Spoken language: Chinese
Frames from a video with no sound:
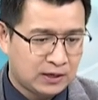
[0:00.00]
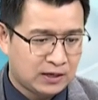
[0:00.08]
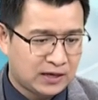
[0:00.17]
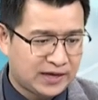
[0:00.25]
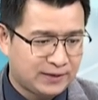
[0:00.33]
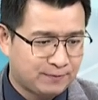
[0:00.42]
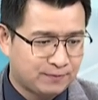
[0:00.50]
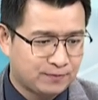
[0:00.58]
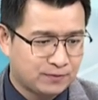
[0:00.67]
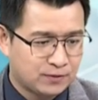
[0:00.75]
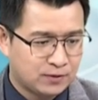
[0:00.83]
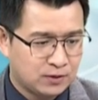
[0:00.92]
来，
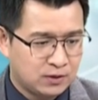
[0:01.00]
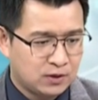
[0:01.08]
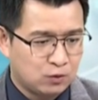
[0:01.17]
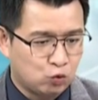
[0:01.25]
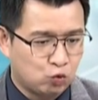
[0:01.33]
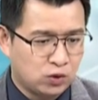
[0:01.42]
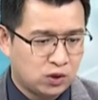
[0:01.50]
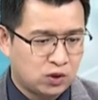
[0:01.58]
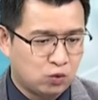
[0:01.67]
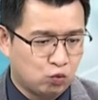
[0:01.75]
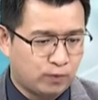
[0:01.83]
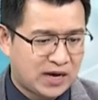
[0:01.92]
五二
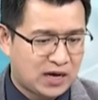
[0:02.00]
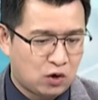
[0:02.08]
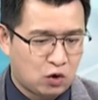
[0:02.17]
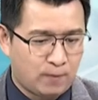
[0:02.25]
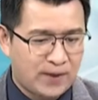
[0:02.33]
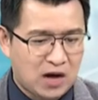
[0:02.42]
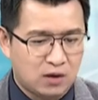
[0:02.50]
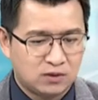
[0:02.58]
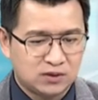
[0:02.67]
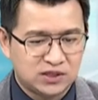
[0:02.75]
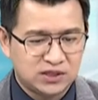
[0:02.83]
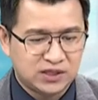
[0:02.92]
五八红宝
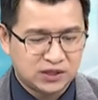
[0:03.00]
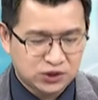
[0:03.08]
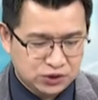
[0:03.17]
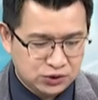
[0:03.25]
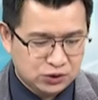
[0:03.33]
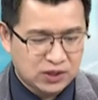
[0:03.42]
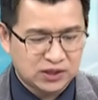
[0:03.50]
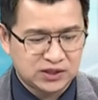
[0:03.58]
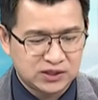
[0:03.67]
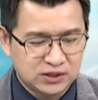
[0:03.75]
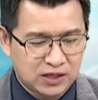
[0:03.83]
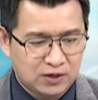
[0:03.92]
今天续创
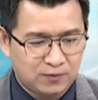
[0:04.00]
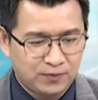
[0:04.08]
新高。